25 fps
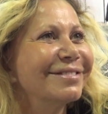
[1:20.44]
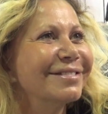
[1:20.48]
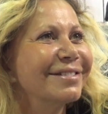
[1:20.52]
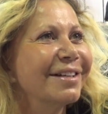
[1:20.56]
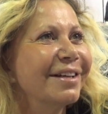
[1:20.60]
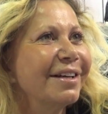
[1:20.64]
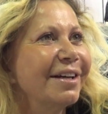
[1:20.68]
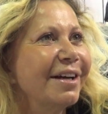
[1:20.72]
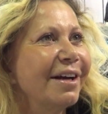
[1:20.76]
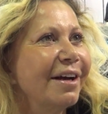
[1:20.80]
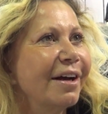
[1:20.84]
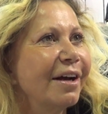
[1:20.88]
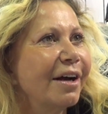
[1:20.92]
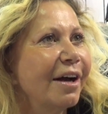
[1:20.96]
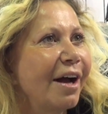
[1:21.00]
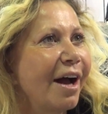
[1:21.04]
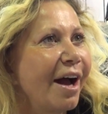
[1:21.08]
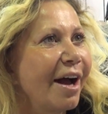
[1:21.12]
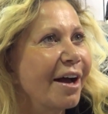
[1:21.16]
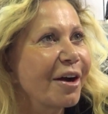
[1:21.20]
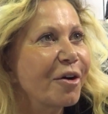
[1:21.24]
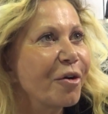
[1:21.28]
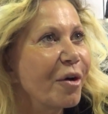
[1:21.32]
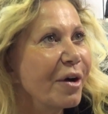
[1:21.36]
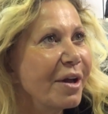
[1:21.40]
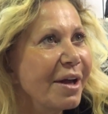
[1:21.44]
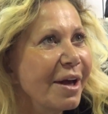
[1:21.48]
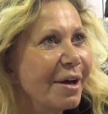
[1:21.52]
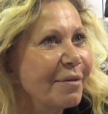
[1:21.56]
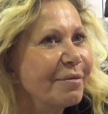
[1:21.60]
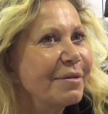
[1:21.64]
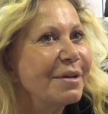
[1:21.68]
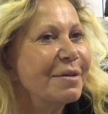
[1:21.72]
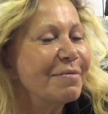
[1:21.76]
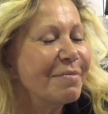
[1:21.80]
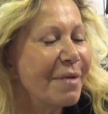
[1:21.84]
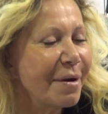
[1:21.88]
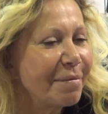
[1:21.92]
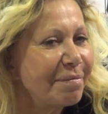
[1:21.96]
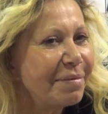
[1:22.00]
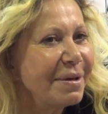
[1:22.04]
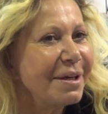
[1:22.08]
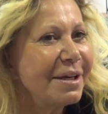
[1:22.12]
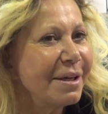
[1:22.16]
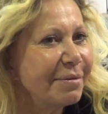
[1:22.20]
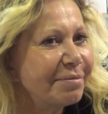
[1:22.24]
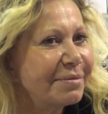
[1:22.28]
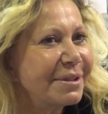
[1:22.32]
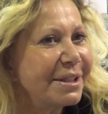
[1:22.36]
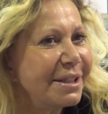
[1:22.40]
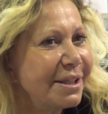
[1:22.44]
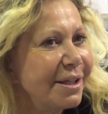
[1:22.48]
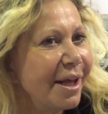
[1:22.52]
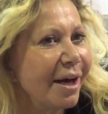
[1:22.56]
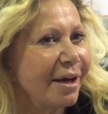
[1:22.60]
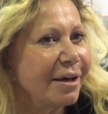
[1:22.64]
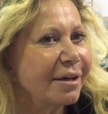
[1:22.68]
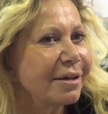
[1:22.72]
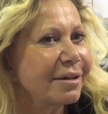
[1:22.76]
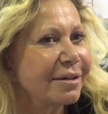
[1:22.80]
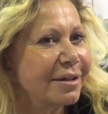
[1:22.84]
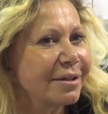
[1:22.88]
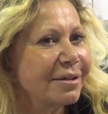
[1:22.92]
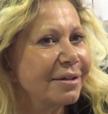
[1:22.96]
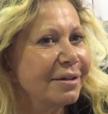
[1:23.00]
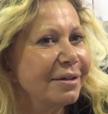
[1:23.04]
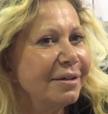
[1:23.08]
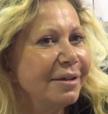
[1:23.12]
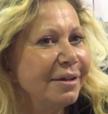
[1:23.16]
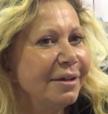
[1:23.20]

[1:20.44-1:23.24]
Ah voilà. Euh, Incroyable. Il m'appelait la petite Dark.